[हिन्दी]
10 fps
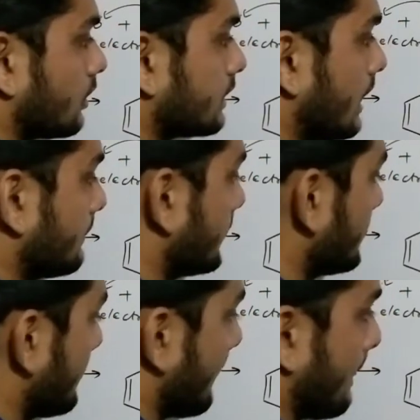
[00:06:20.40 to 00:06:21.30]
और यहाँ
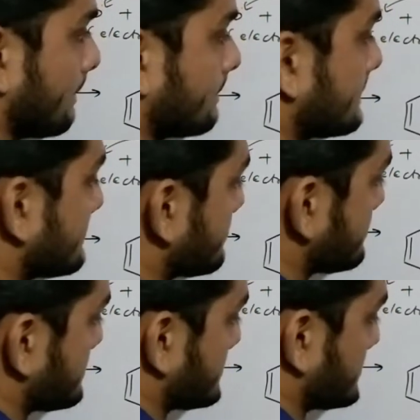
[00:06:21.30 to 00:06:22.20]
पर
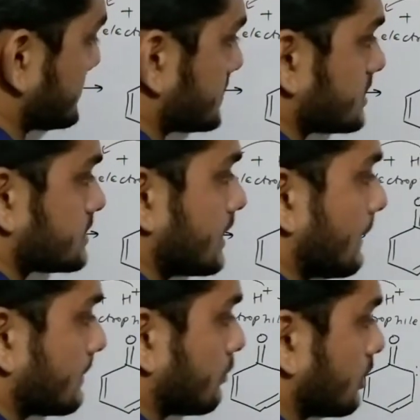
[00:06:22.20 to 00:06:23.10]
इसने
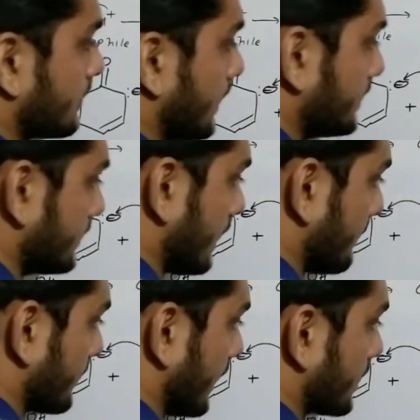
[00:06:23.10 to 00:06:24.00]
यहाँ पर बॉन्ड बना लिया यहाँ
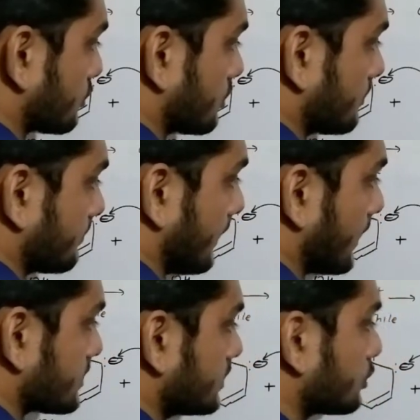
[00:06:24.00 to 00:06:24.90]
पर हाइड्रोजन
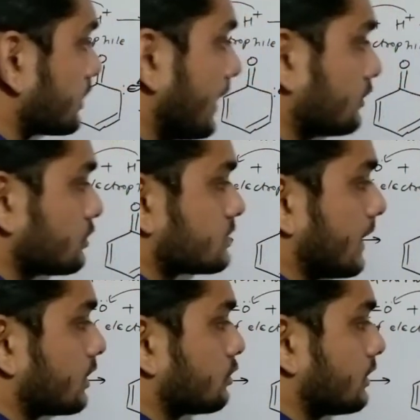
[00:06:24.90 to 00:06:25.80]
पहले से ही होता है तो इस
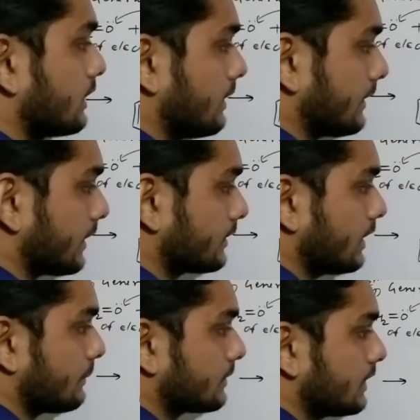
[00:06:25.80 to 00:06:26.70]
हाइड्रोजन ने क्या
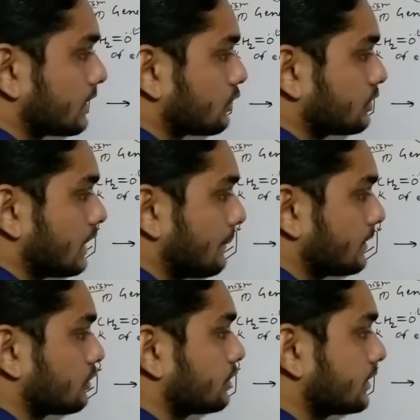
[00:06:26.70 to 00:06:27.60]
किया अपने इलेक्ट्रॉन यहाँ
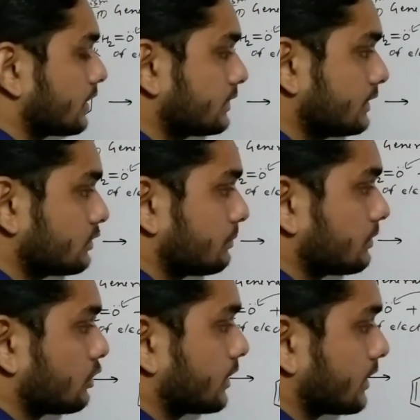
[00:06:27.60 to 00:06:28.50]
पर डोनेट कर दिए जो
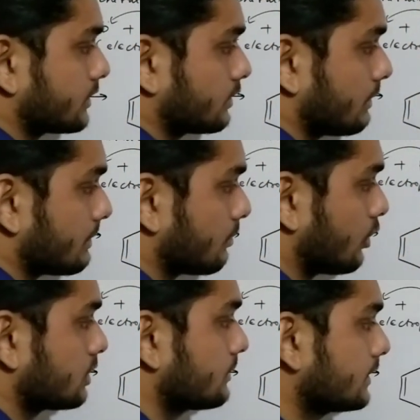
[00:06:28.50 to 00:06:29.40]
डोनेट कर दिया तो यहाँ पर
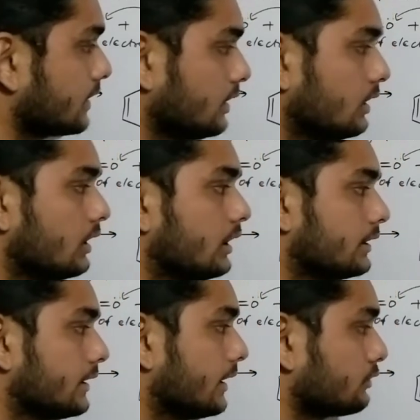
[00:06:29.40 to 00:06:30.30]
बॉन्ड बन गया
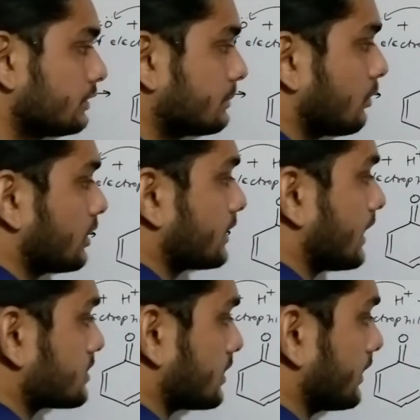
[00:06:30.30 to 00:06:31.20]
ठीक है तो ये बॉन्ड
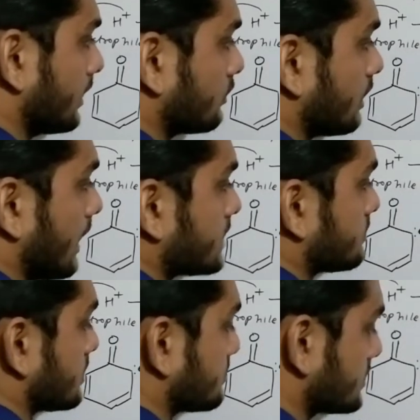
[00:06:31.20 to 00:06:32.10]
यहाँ चला गया तो यहाँ एच
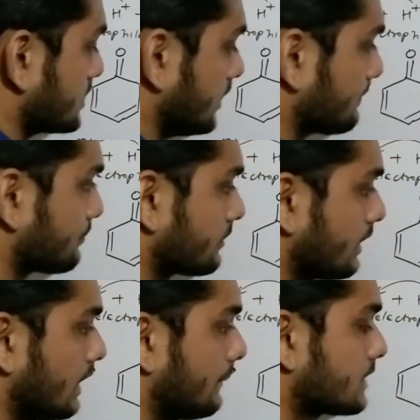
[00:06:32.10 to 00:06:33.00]
प्लस बच गया
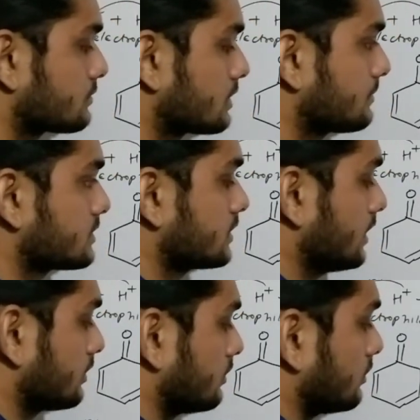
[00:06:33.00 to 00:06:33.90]
अब एच प्लस बच
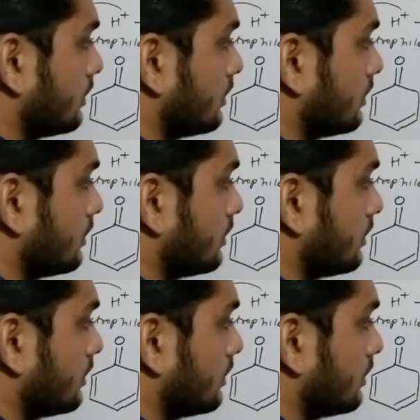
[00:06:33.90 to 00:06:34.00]
गया